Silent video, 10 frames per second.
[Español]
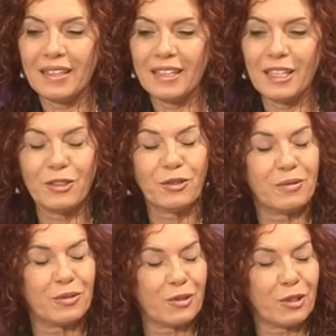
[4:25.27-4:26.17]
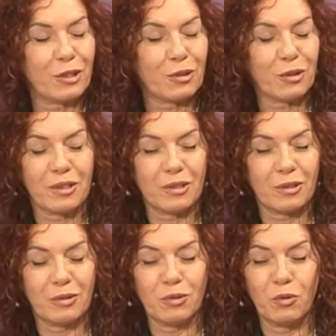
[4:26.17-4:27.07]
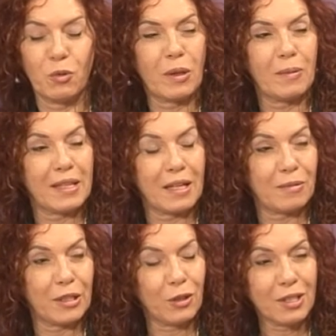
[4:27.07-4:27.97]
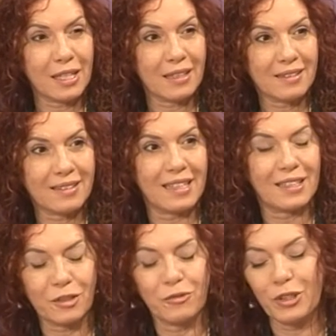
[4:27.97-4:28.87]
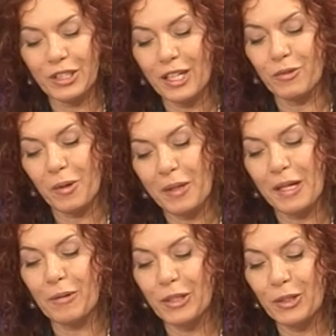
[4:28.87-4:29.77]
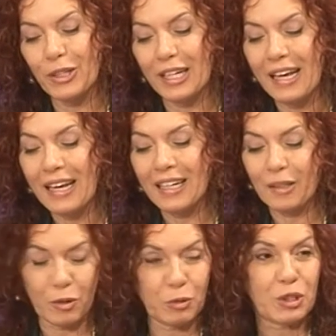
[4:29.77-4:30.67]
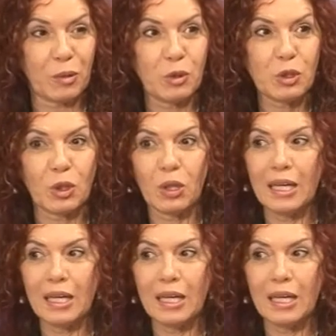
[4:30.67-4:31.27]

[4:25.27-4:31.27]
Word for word: del soneto 9 eh, de Albinone, la Sinfonía 9 de Albinone, que me gusta mucho.